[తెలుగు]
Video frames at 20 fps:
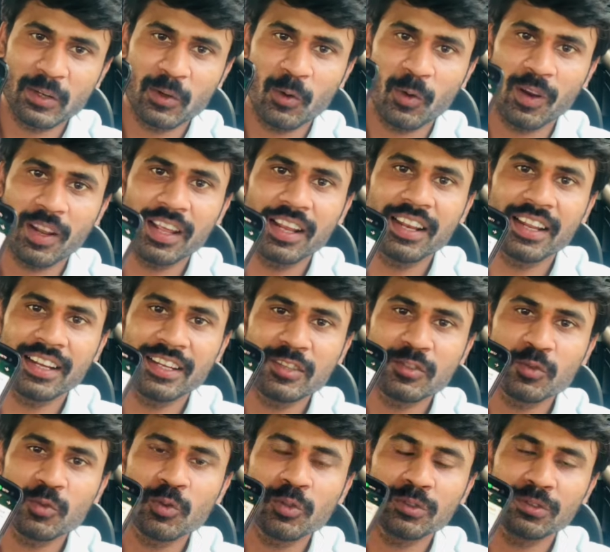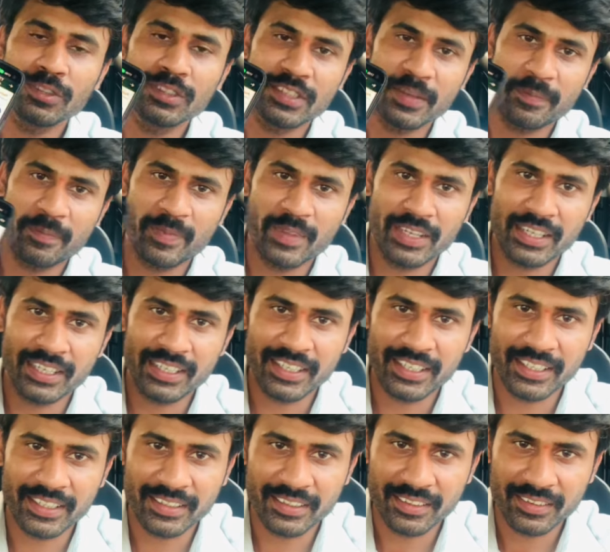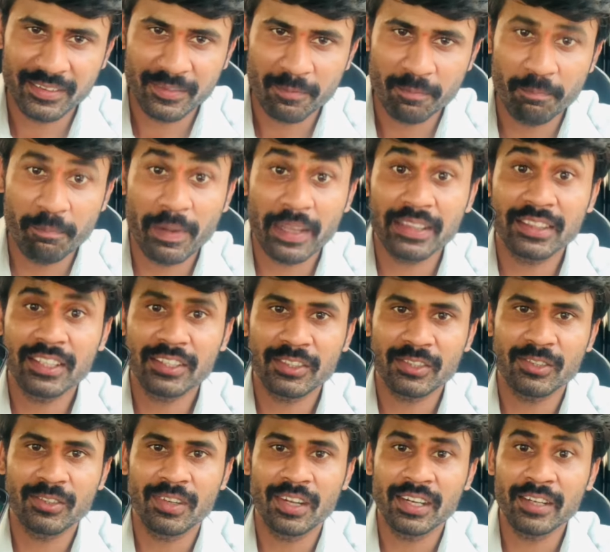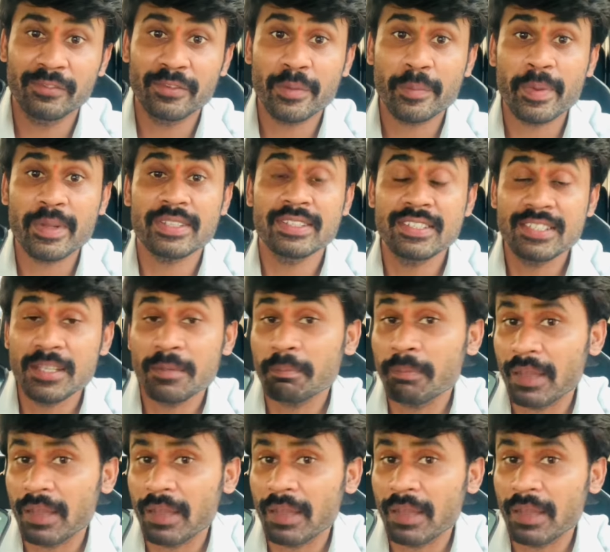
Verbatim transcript: కొడాల నాని సూక్తులు చెప్తున్నాడండి పద్ధతులు అంటే విమర్శించే